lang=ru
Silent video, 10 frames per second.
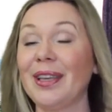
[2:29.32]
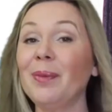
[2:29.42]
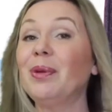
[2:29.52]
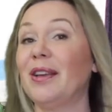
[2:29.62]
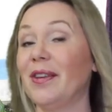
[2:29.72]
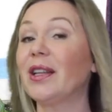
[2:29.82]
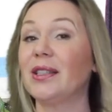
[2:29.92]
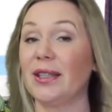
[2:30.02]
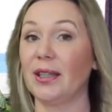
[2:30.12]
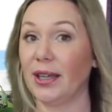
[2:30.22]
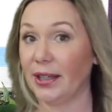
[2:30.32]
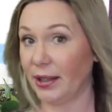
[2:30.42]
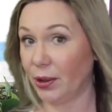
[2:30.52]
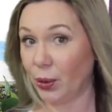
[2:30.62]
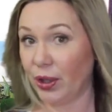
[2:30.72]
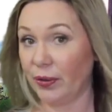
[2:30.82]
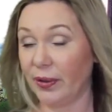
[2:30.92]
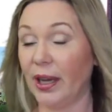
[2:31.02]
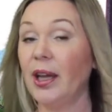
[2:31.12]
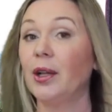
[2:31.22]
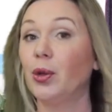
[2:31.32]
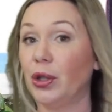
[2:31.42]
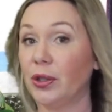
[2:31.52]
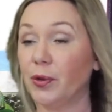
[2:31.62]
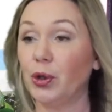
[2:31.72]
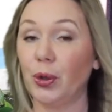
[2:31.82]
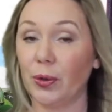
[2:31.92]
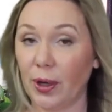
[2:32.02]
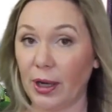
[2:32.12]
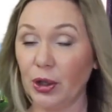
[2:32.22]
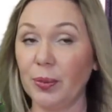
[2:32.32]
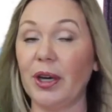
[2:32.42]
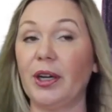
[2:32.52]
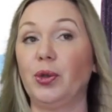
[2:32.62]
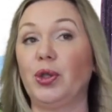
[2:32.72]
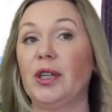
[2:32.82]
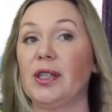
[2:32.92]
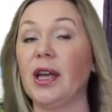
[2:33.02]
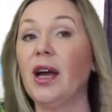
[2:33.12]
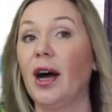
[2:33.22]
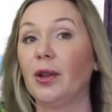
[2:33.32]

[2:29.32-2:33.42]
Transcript: я бы, наверное, сделала какие-то другие выводы. То есть, в чё, о чем я хочу сказать?